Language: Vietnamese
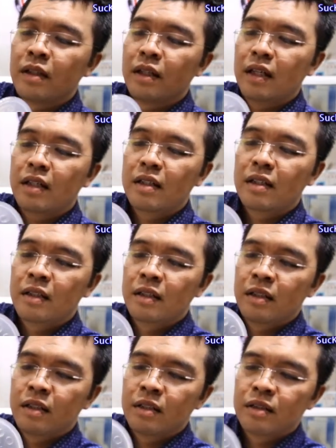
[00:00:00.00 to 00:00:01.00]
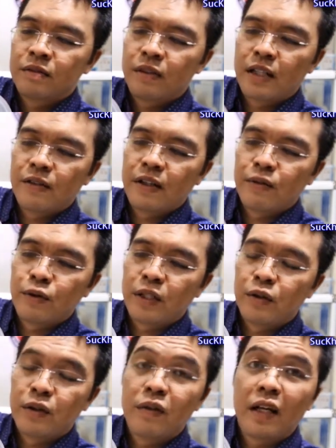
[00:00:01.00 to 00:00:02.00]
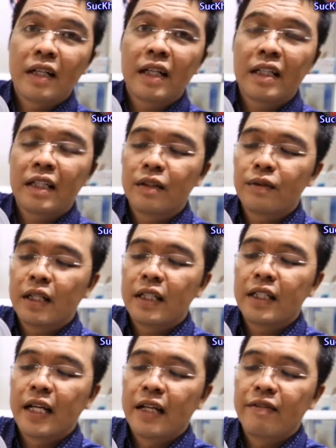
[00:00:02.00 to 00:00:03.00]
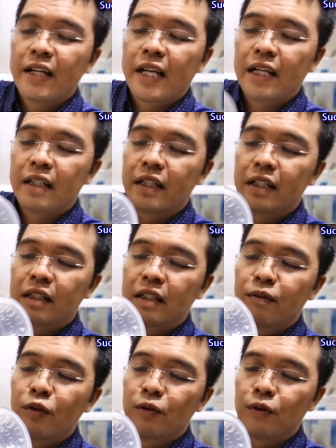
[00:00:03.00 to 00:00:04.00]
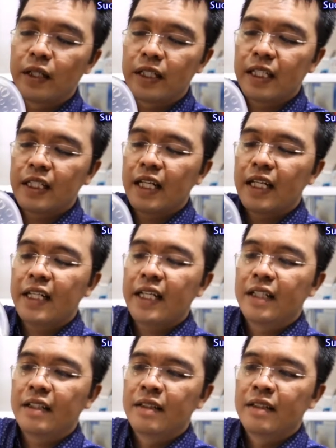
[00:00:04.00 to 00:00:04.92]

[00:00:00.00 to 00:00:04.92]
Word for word: Đó. Và van một chiều nếu lỡ rách thì chúng ta liên hệ với hãng để mua phụ kiện thay thế nha.